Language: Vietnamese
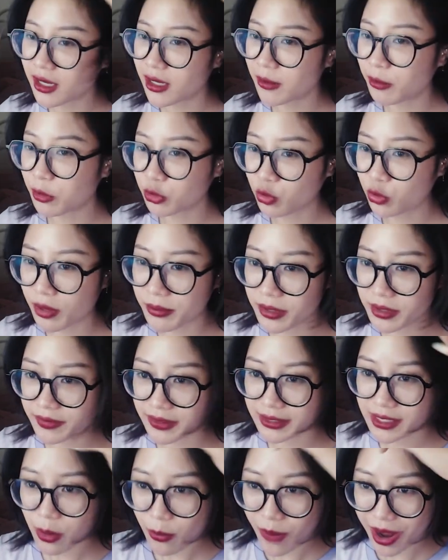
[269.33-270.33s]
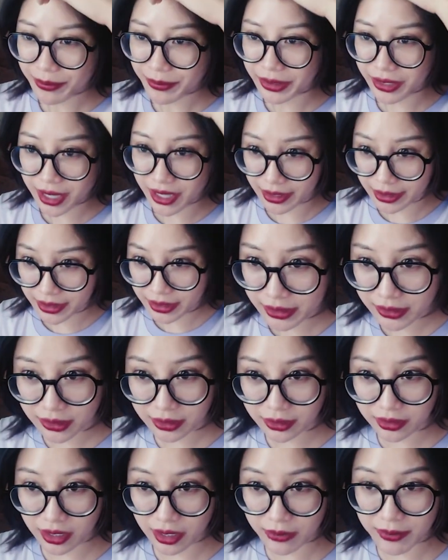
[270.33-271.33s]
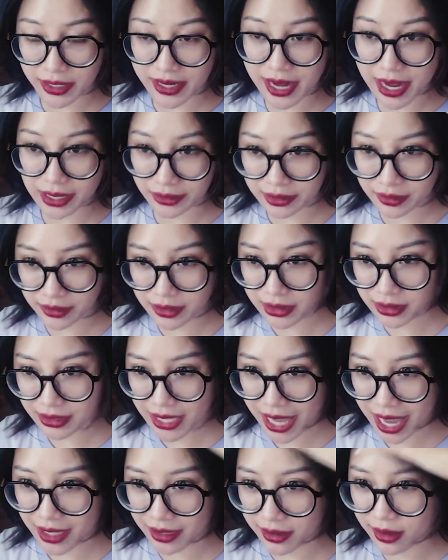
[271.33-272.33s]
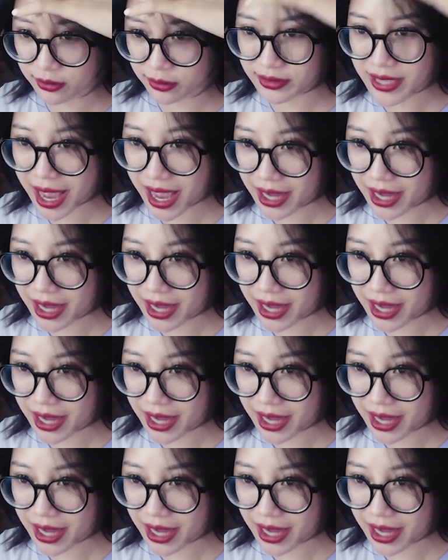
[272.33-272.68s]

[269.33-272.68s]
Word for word: uh, một tuần mình phải ra ngoài mấy lần ấy chứ nếu mà để tự nhiên ra là không ra